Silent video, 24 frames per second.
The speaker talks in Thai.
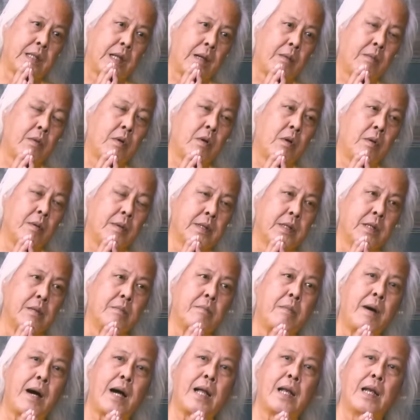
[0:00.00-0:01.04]
แต่ปรากฏว่าถึง
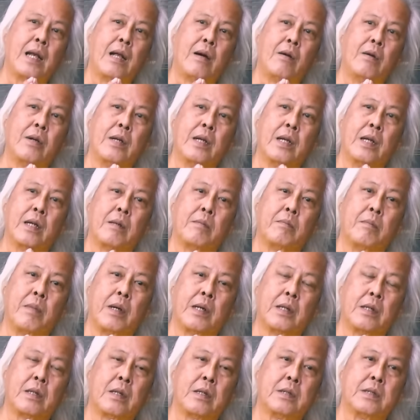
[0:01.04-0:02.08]
บ้านเราเนี่ย
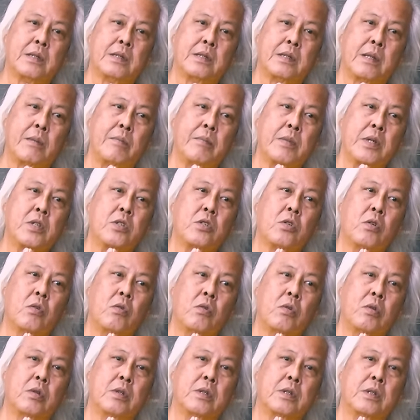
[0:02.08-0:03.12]
มันก็จะมีโช
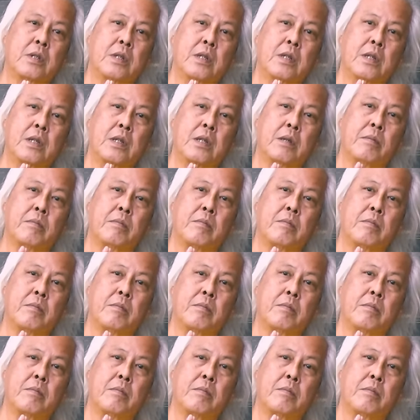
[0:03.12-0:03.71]
ว์ที่